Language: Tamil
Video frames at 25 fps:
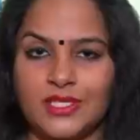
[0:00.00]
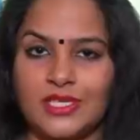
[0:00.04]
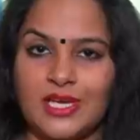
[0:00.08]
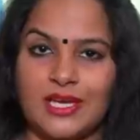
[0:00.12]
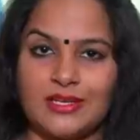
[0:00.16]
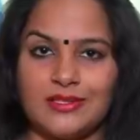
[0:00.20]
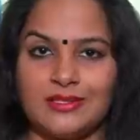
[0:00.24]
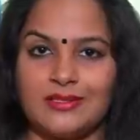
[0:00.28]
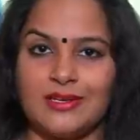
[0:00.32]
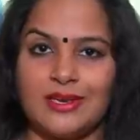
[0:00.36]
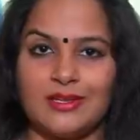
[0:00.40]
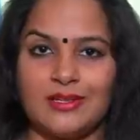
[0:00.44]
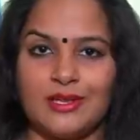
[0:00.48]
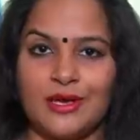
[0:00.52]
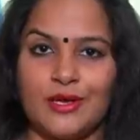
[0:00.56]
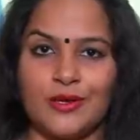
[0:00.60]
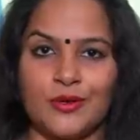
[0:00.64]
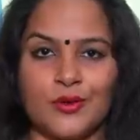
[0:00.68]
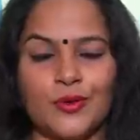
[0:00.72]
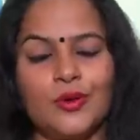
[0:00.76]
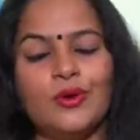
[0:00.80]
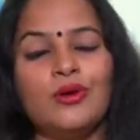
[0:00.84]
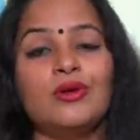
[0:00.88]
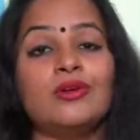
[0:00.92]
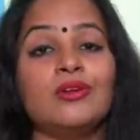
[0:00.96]
ஜாஸ்தியாக தான்
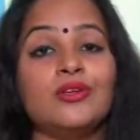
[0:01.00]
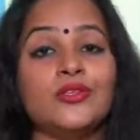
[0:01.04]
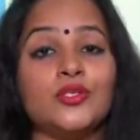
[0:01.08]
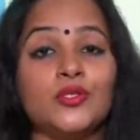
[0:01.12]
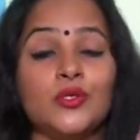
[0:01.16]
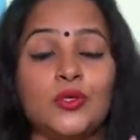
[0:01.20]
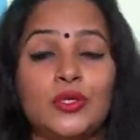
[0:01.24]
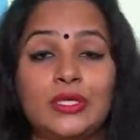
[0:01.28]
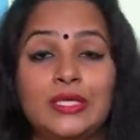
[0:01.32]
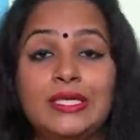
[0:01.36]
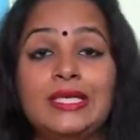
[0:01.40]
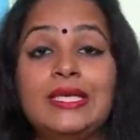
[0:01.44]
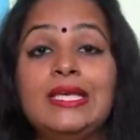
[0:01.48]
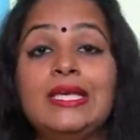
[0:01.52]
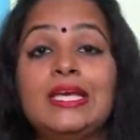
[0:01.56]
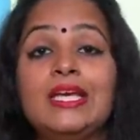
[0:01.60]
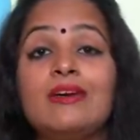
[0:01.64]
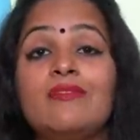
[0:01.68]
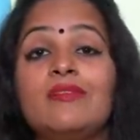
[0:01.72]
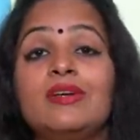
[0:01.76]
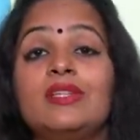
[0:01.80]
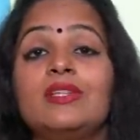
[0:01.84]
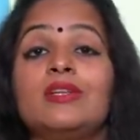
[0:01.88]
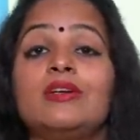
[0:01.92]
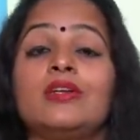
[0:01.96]
இருக்கும் ஸோ
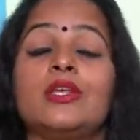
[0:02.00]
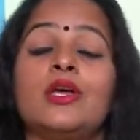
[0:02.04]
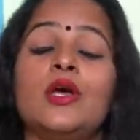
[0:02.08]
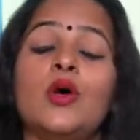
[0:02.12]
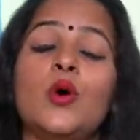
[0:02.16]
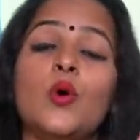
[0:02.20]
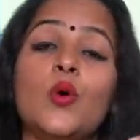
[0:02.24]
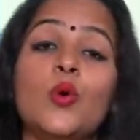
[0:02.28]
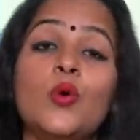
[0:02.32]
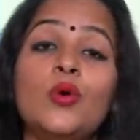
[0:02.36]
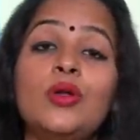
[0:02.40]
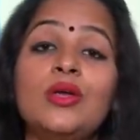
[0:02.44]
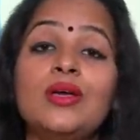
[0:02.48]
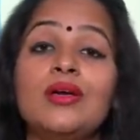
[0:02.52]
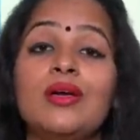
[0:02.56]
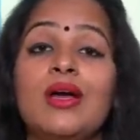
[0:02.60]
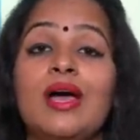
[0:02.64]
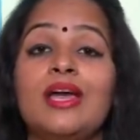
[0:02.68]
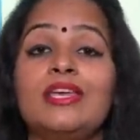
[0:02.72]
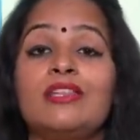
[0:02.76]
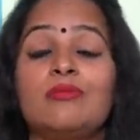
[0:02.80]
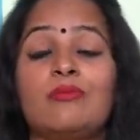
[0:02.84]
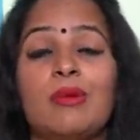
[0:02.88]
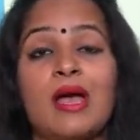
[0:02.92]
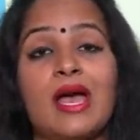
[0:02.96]
நீங்கள் வந்துட்டு
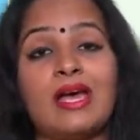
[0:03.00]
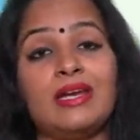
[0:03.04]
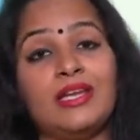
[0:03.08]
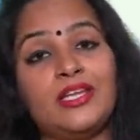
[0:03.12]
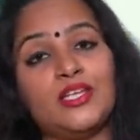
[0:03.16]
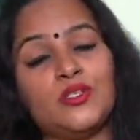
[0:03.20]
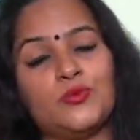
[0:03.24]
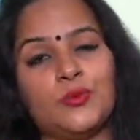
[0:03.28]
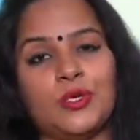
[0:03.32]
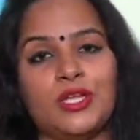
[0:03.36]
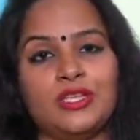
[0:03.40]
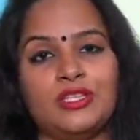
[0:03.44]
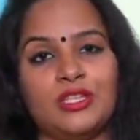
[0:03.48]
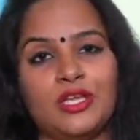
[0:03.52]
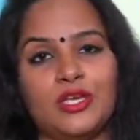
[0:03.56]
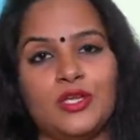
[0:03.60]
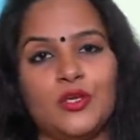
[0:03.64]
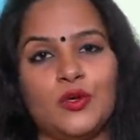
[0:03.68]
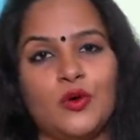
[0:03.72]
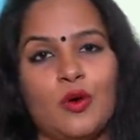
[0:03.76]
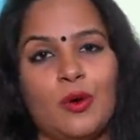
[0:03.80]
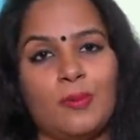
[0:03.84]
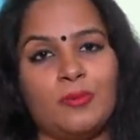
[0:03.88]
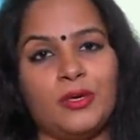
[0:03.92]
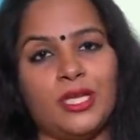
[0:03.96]
ஒழுங்காக இதை மேனேஜ் பண்ண
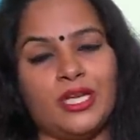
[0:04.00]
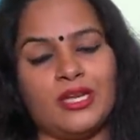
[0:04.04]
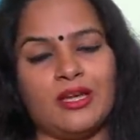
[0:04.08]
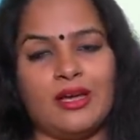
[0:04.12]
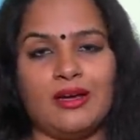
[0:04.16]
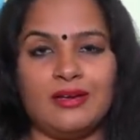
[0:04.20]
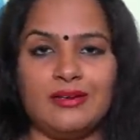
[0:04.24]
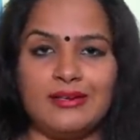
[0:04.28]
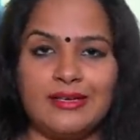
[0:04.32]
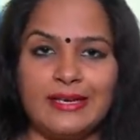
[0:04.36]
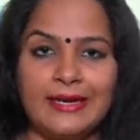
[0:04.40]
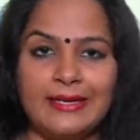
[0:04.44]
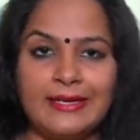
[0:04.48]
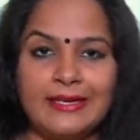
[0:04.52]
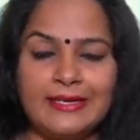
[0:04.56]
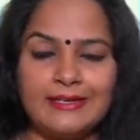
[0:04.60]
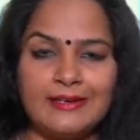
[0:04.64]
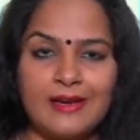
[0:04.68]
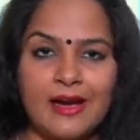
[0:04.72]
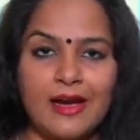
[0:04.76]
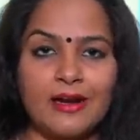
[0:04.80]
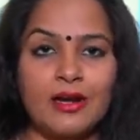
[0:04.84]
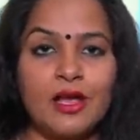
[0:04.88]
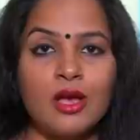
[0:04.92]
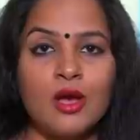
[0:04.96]
தெரியும் அப்படின்னா
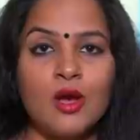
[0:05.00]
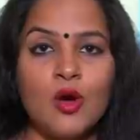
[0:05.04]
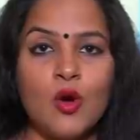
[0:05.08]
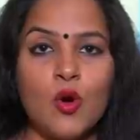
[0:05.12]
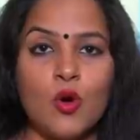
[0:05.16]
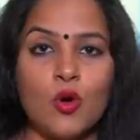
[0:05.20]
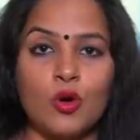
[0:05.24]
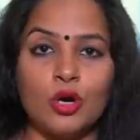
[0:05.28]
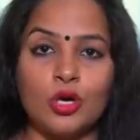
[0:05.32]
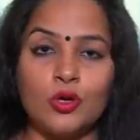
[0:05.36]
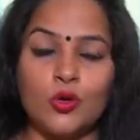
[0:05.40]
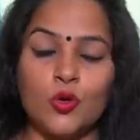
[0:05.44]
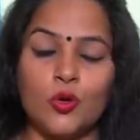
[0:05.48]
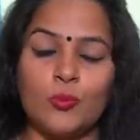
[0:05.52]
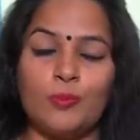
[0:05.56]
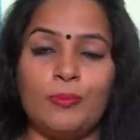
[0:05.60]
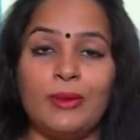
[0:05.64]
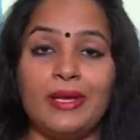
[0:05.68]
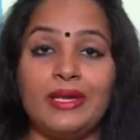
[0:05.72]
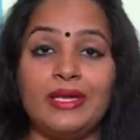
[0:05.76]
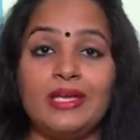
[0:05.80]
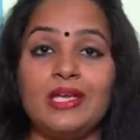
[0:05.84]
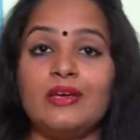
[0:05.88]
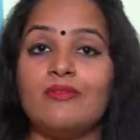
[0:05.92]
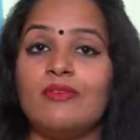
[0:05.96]
கிரெடிட் கார்டு உங்களுக்கு ஒரு
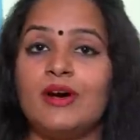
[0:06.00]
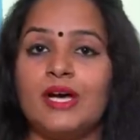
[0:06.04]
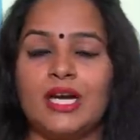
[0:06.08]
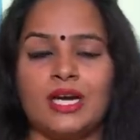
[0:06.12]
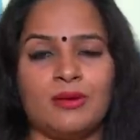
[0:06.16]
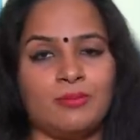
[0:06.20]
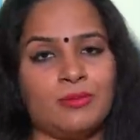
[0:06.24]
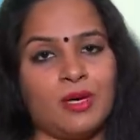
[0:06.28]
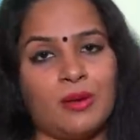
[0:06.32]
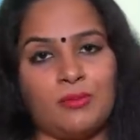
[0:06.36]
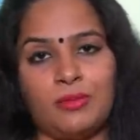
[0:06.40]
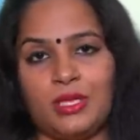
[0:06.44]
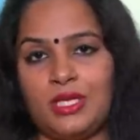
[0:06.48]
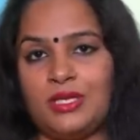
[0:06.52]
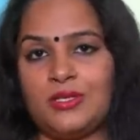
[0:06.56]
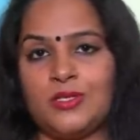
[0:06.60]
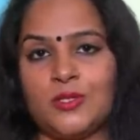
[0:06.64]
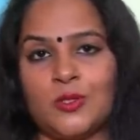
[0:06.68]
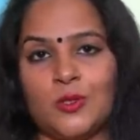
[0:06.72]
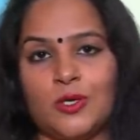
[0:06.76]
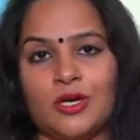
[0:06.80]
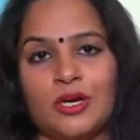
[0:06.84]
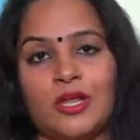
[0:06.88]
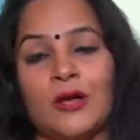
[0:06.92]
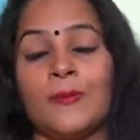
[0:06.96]
பெரிய வரம் அப்படின்னு
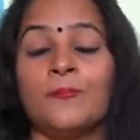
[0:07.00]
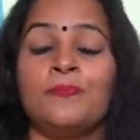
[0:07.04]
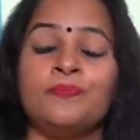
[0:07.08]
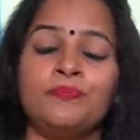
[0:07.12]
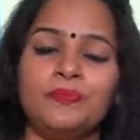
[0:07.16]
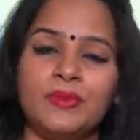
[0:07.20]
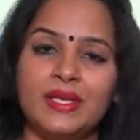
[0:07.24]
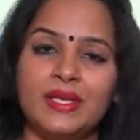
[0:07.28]
சொல்லலாம்